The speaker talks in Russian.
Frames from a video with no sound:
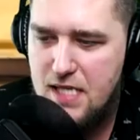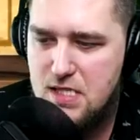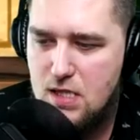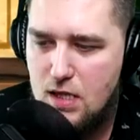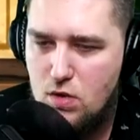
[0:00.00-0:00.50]

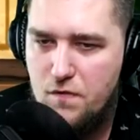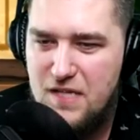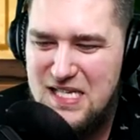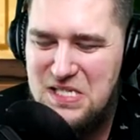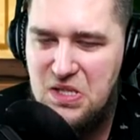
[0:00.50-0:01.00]
слотов
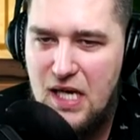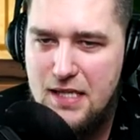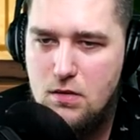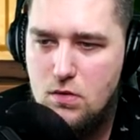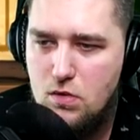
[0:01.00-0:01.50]
на
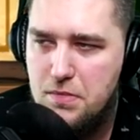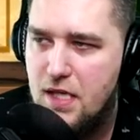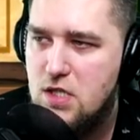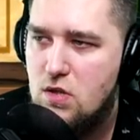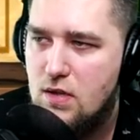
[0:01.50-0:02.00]
склад. У меня что, на